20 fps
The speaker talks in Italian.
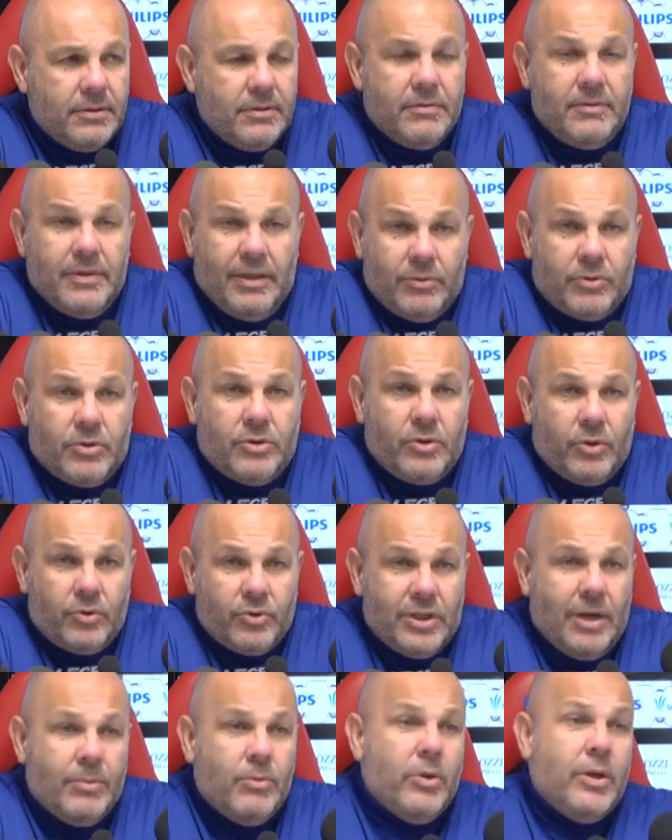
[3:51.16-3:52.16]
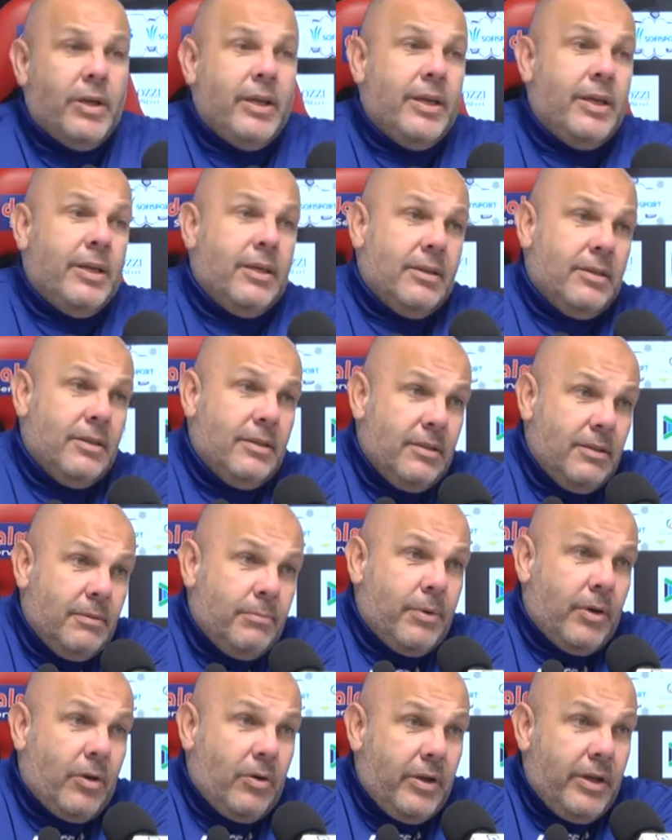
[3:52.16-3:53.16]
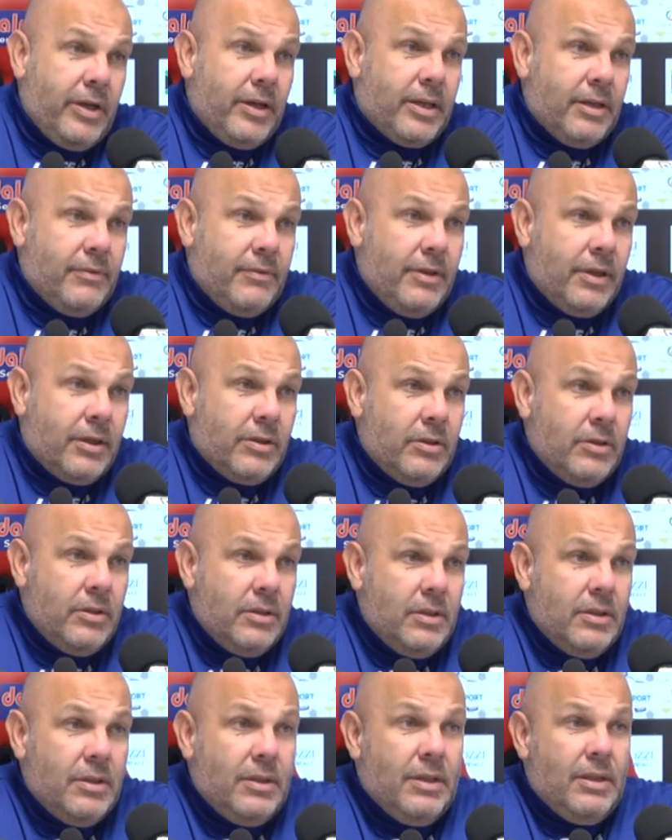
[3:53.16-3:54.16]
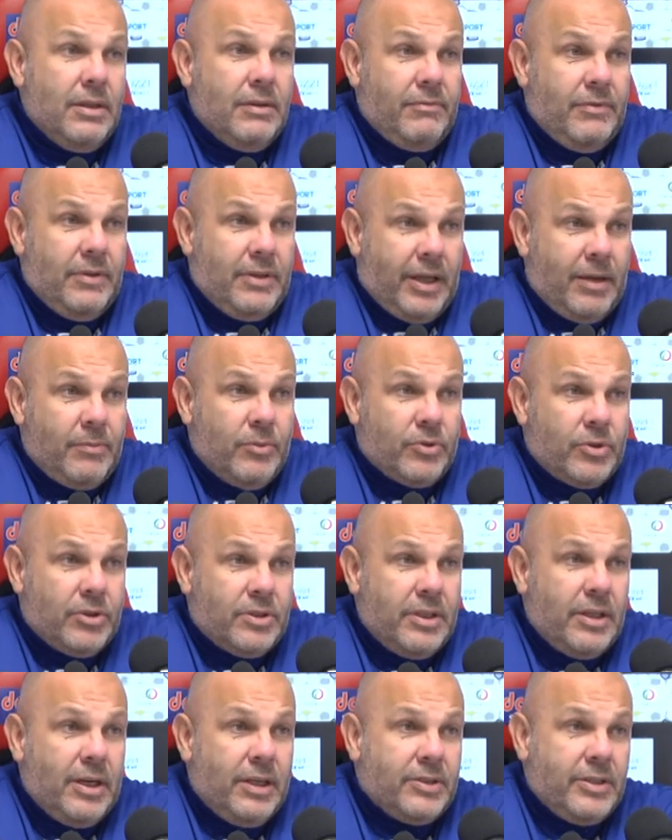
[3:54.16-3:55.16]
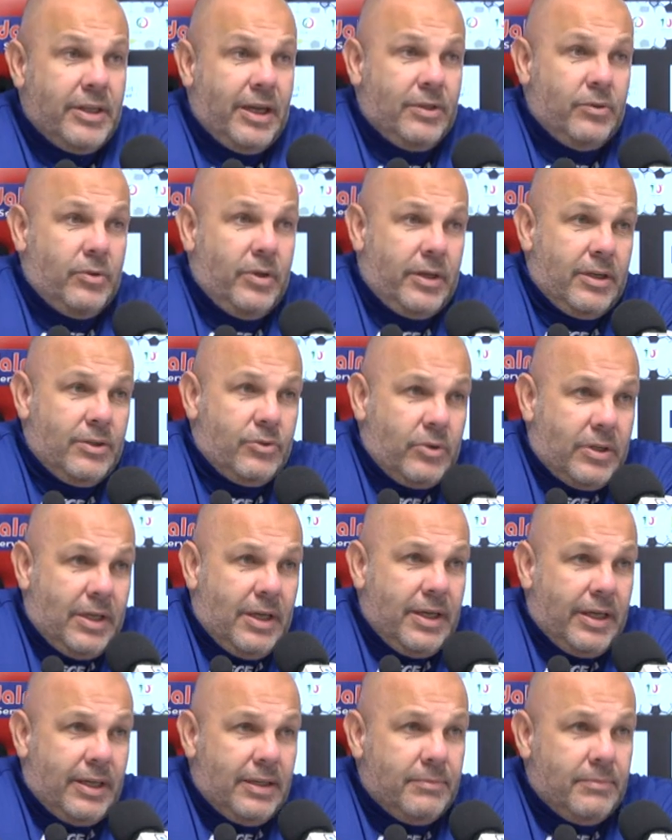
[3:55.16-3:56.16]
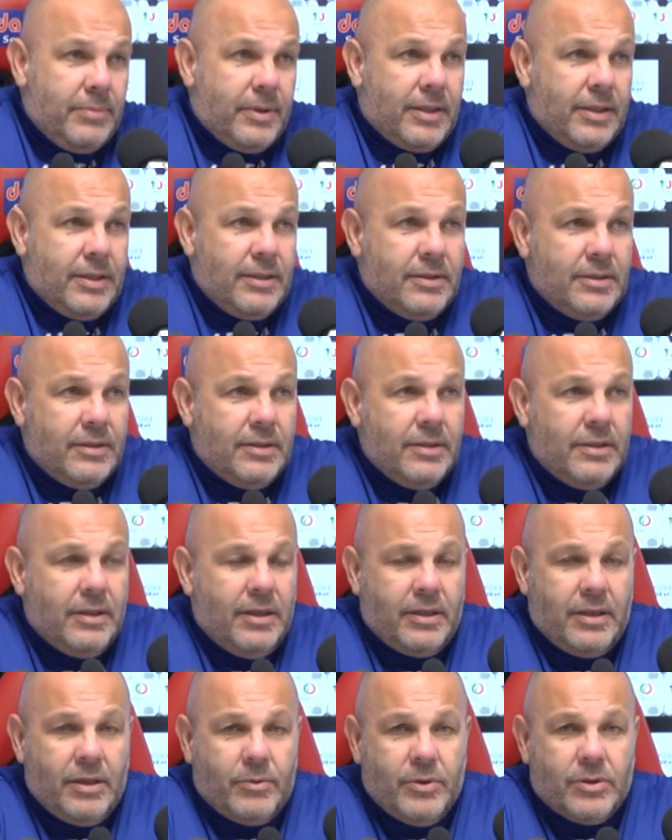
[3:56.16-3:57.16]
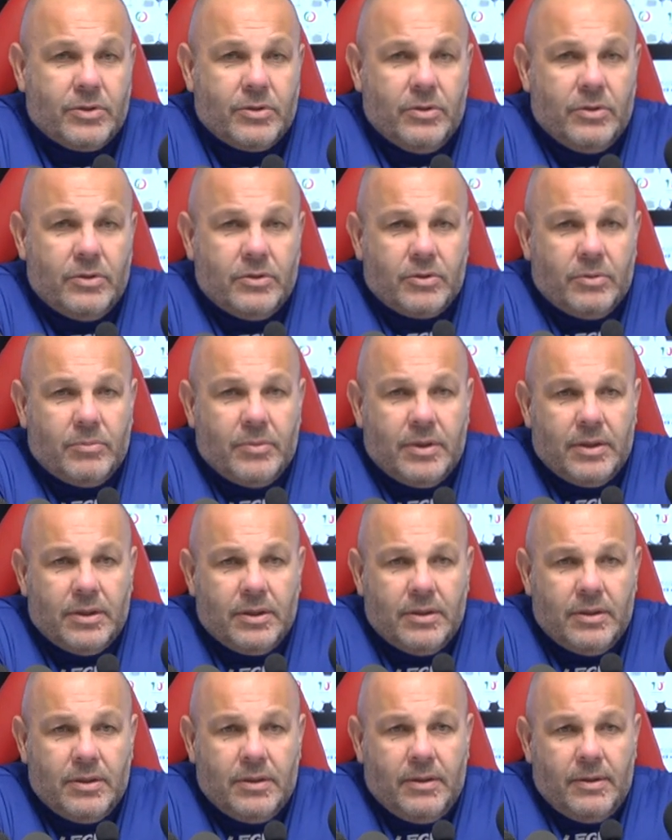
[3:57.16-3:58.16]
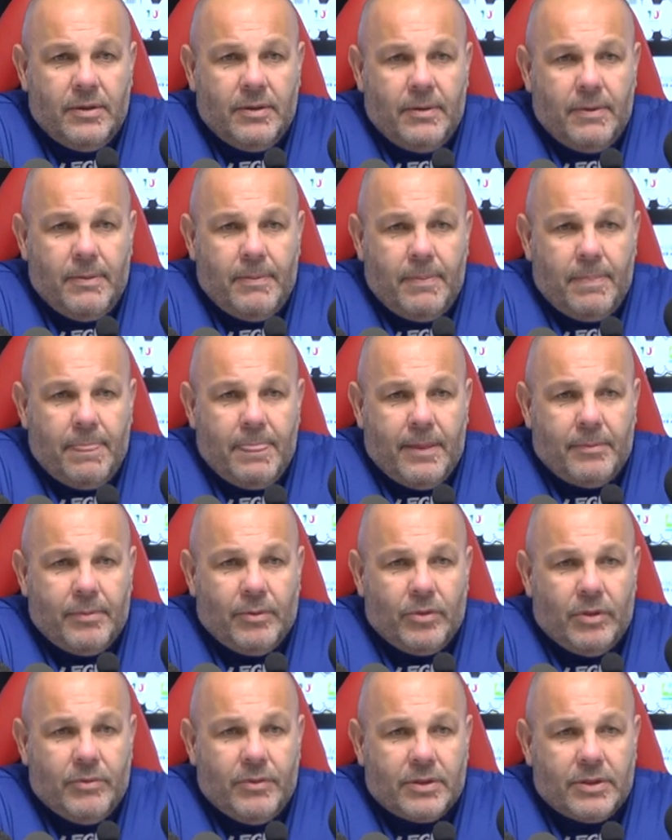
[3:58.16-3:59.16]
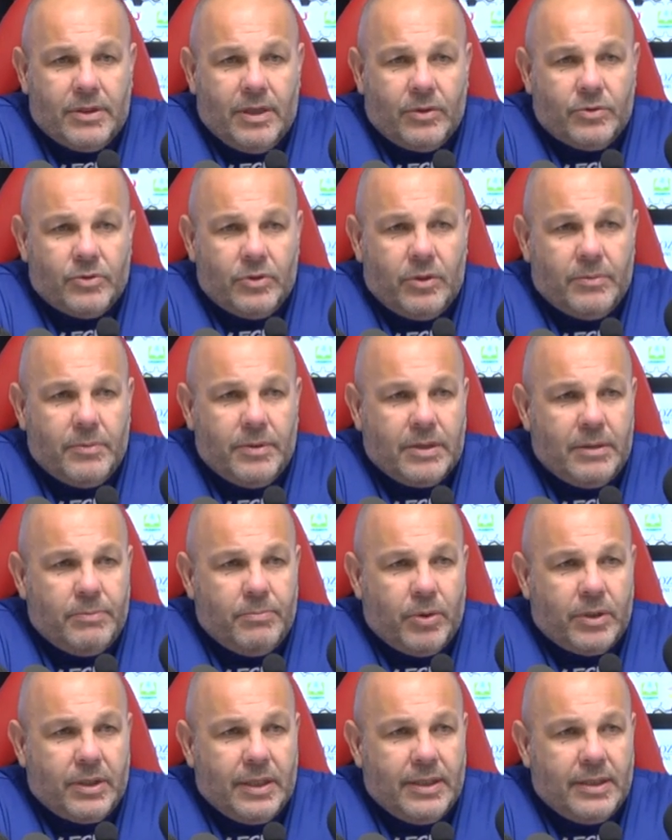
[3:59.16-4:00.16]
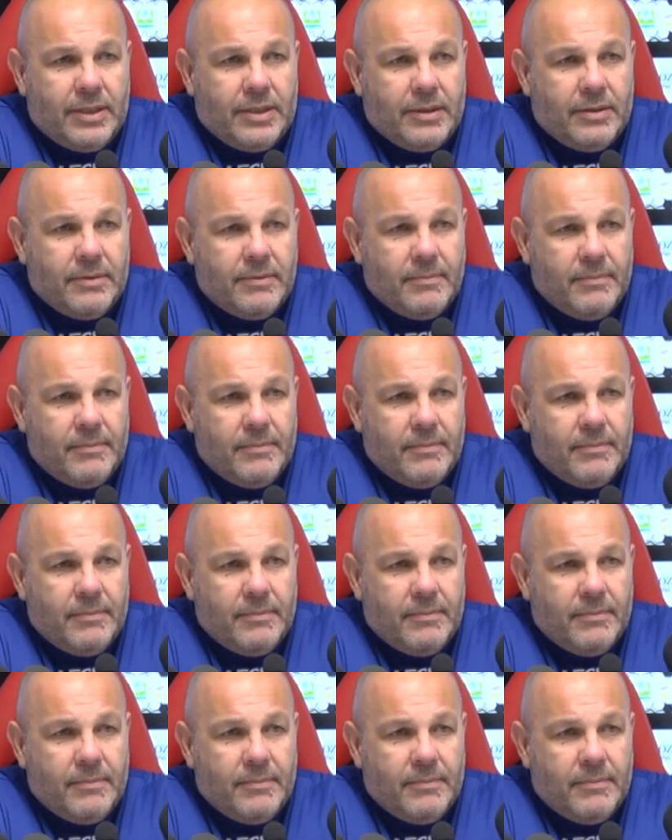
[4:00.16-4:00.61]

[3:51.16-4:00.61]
Vediamo se ci riusciamo e però è anche vero, vedremo se ci lasceranno anche giocare perché anche questo insomma abbiamo un avversario sicuramente importante.